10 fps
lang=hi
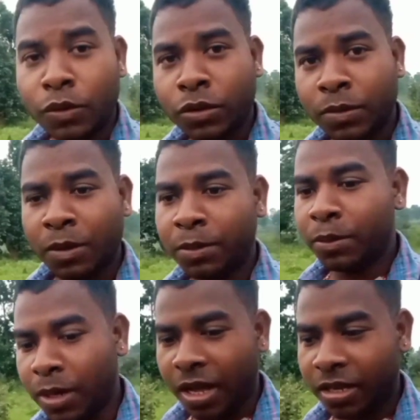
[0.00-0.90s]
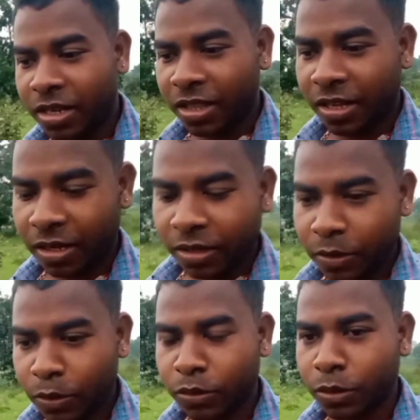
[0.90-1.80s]
उसमें भी कहा जाता है ना कि
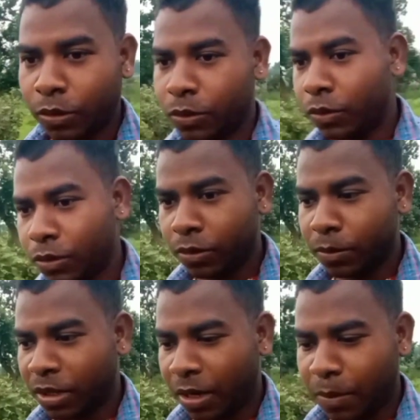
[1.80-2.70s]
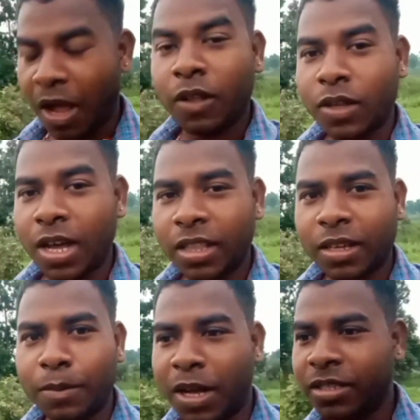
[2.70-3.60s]
दोस्तों मतलब गांव देहात
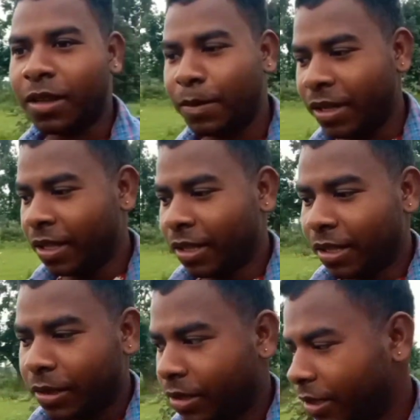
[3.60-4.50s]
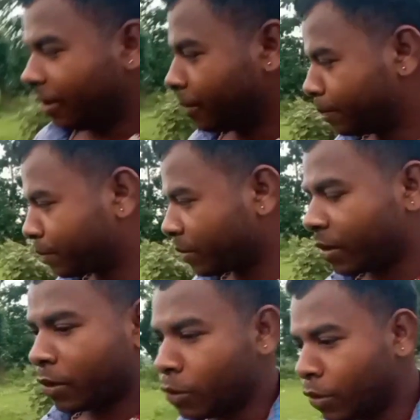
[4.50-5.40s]
का भाषा में कि
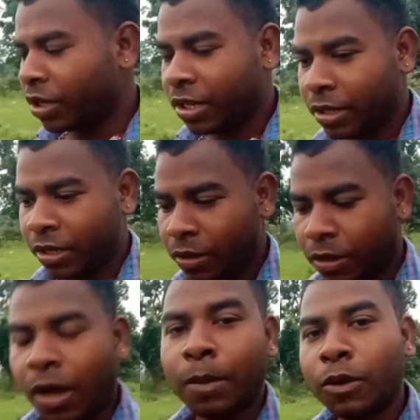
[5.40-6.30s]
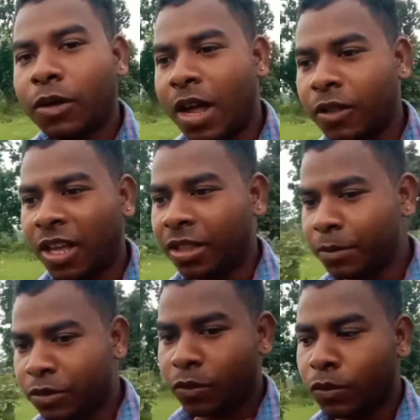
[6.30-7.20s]
खुखड़ी हम लोग गांव देहात
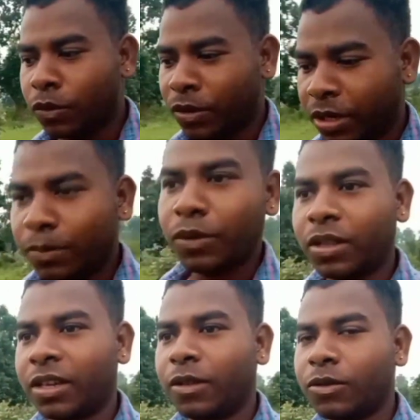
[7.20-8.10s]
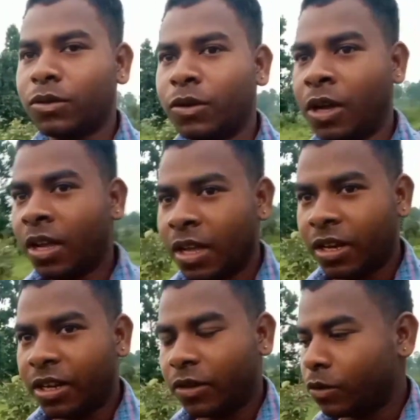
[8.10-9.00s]
में इसको खुखड़ी बोलते हैं दोस्तों
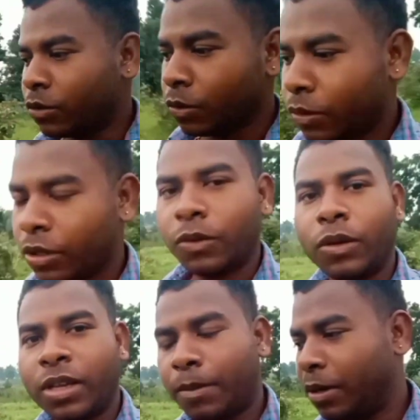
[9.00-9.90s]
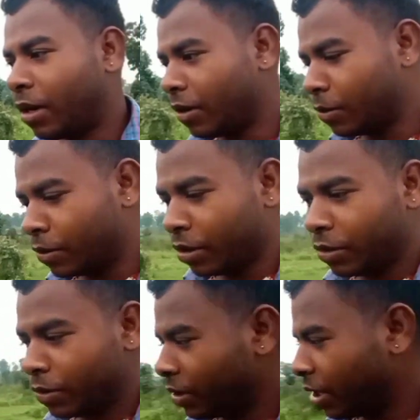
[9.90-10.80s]
टेक्नोस खुखड़ी हो गया बड़का खुखड़ी
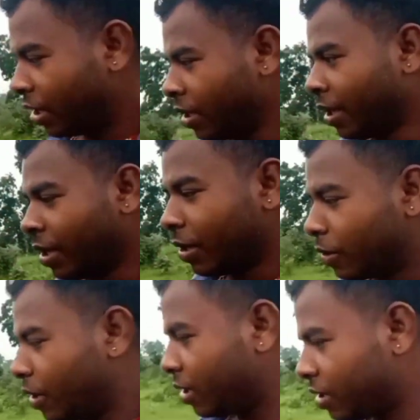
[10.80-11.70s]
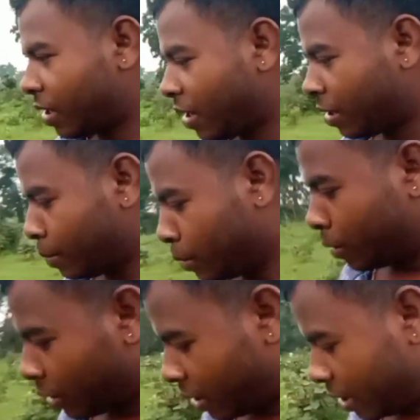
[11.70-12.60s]
हो गया तो इस तरह का
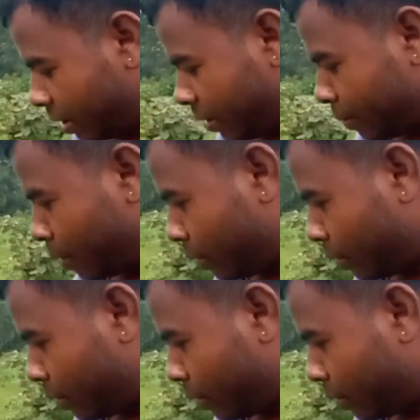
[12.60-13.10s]
बोलते हैं हम